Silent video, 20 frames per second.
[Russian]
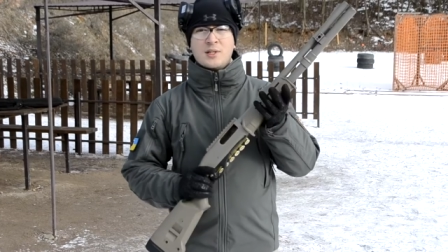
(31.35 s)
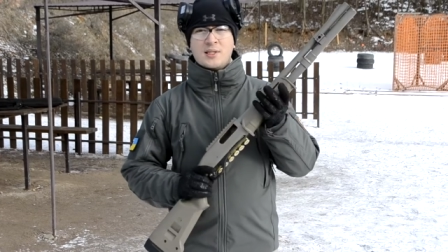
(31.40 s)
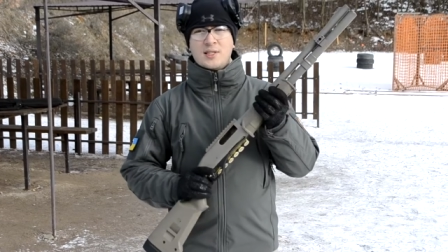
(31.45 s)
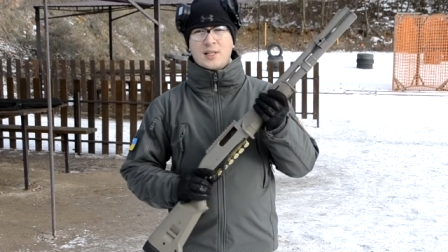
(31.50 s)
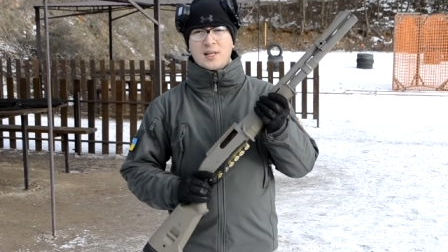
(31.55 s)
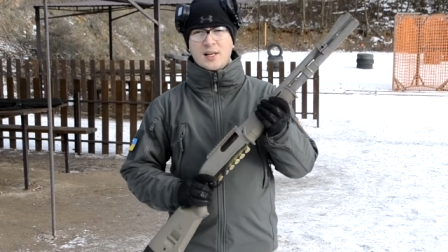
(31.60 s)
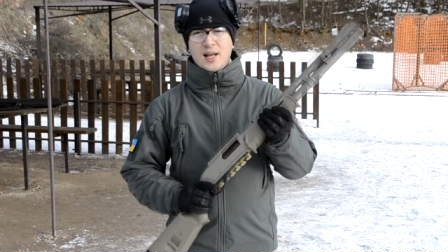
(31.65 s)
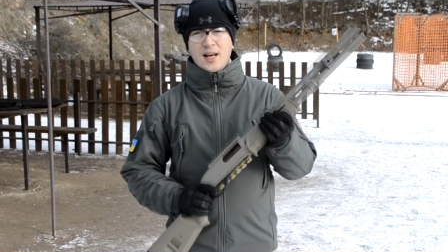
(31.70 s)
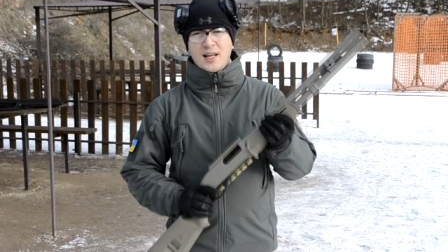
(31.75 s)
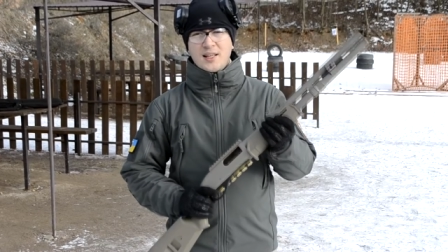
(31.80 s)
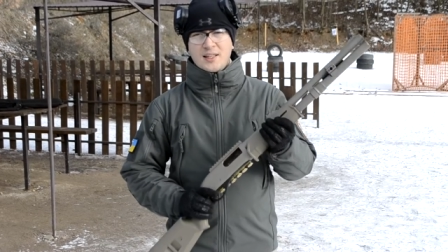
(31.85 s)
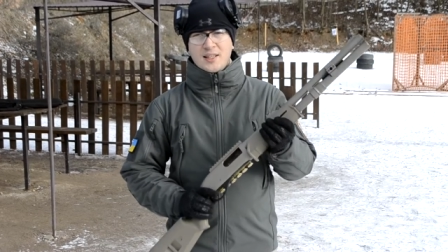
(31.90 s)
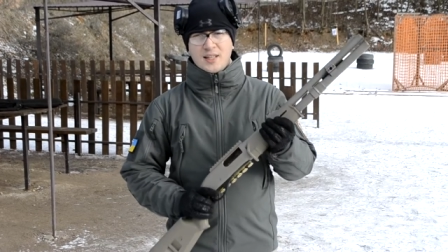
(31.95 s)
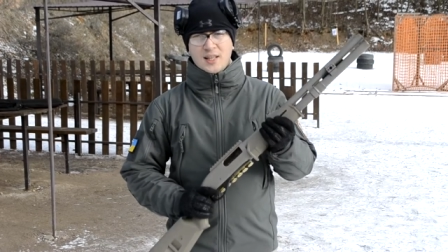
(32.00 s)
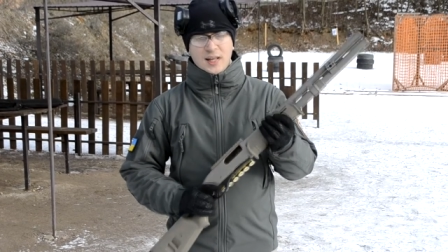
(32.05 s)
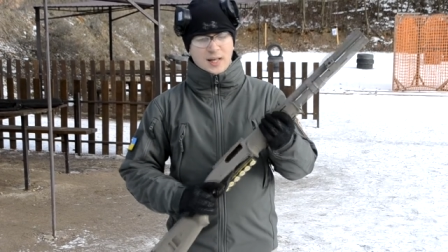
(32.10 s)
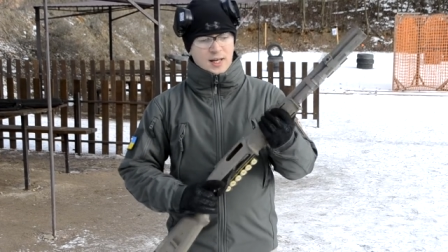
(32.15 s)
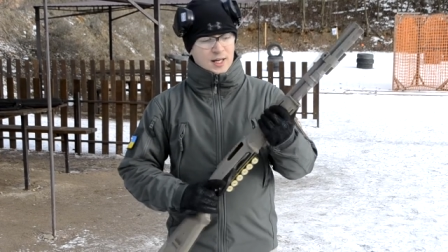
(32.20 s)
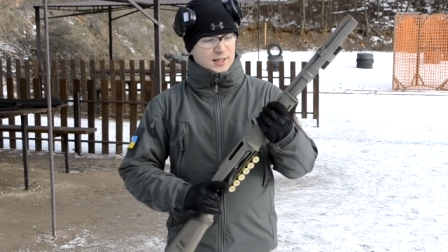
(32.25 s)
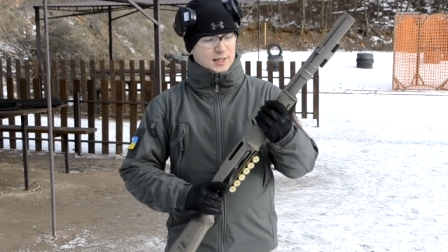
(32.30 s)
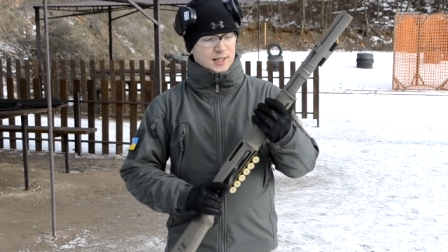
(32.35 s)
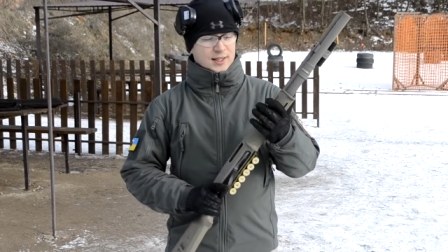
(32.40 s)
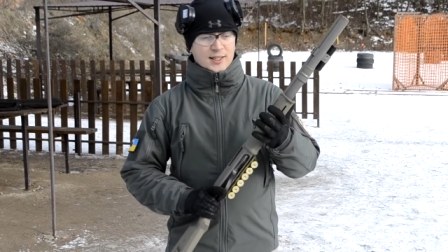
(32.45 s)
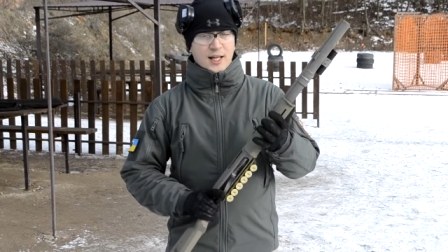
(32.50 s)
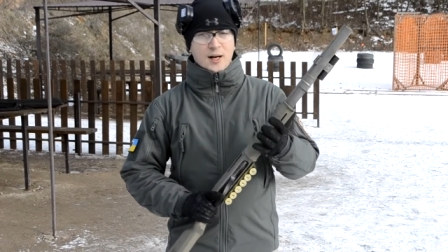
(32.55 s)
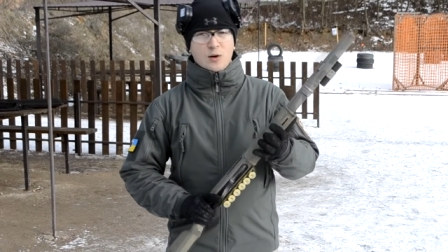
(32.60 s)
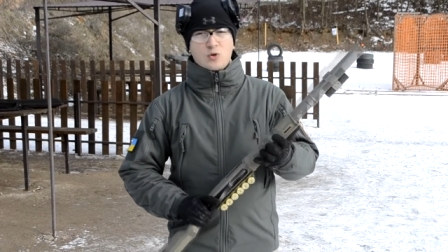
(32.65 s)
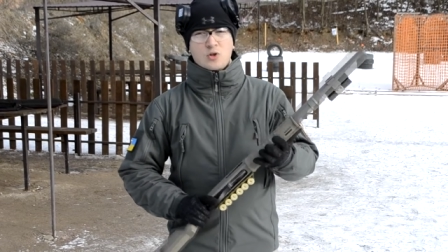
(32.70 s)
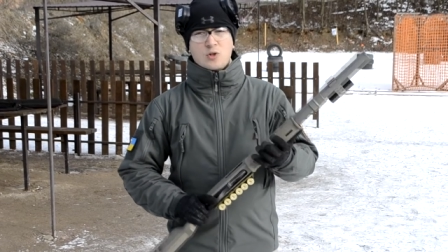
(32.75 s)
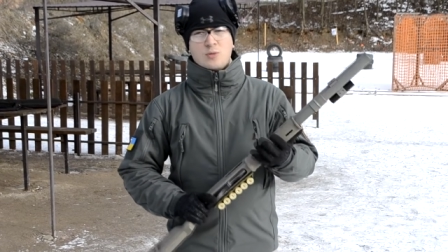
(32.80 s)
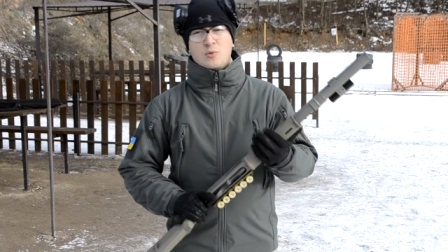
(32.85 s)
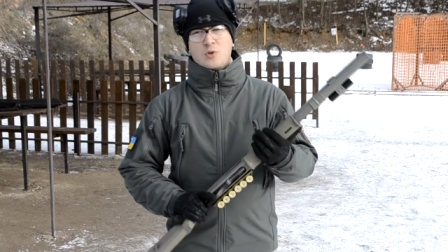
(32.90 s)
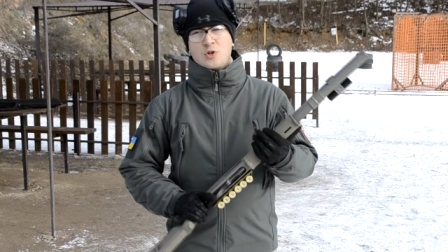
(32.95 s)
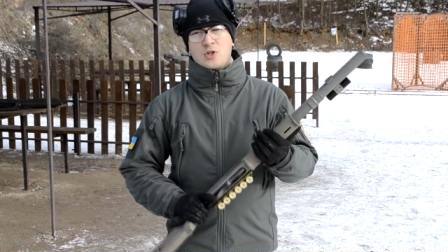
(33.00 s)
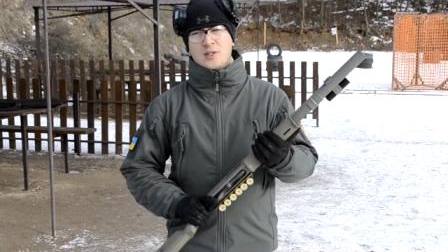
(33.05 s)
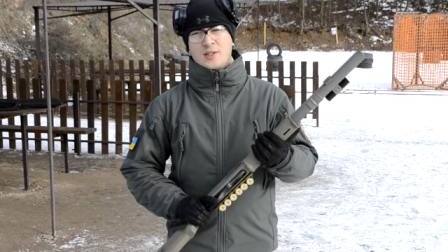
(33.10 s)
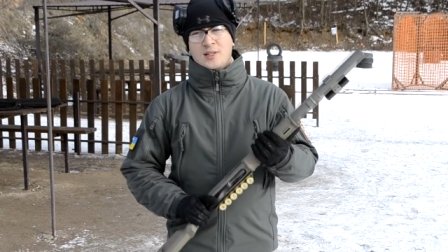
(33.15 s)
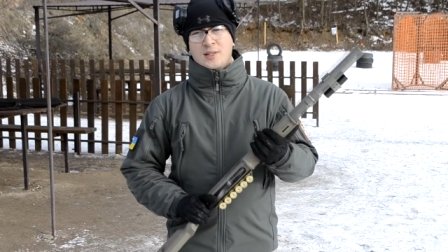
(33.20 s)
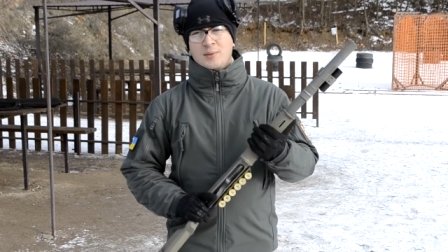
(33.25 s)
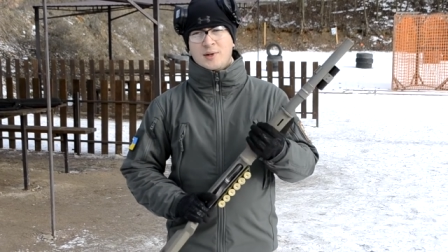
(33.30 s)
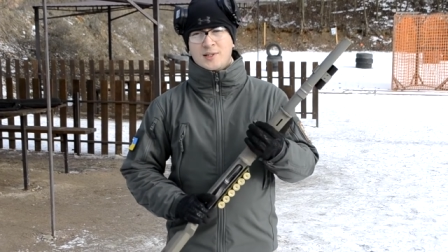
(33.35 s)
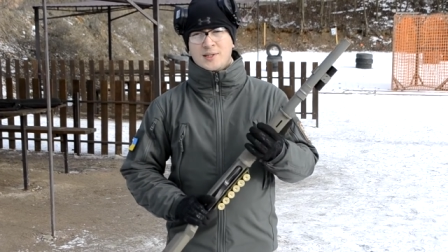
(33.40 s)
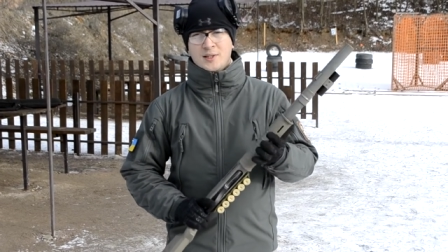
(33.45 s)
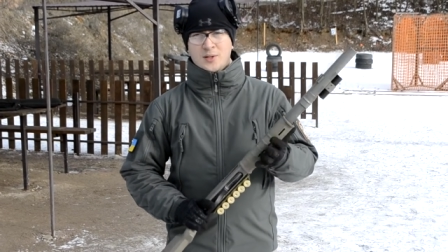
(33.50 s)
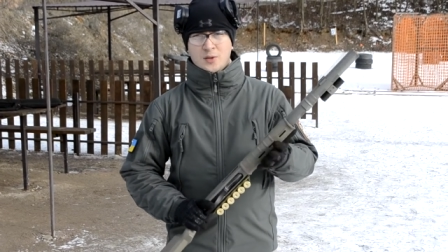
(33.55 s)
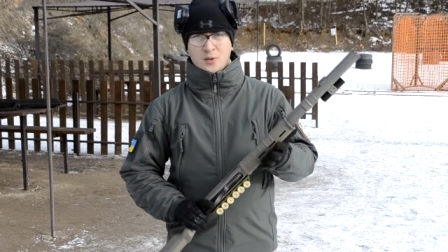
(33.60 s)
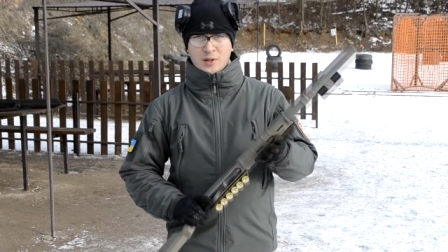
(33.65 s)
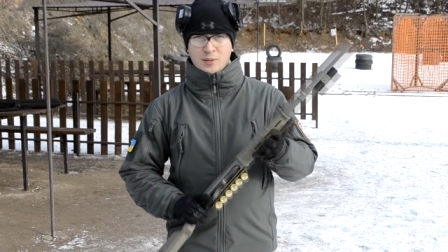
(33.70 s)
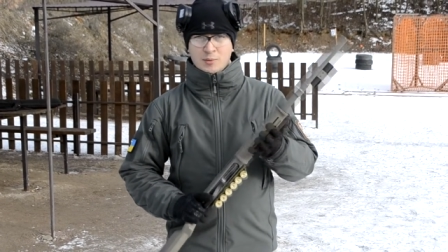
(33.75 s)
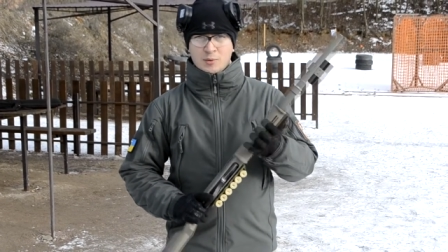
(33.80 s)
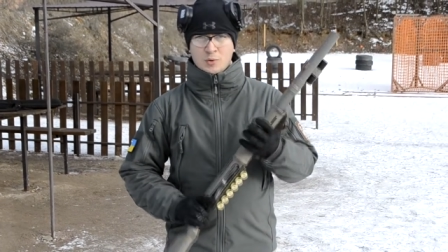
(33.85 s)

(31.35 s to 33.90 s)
стрелять, тогда уже можно заниматься другими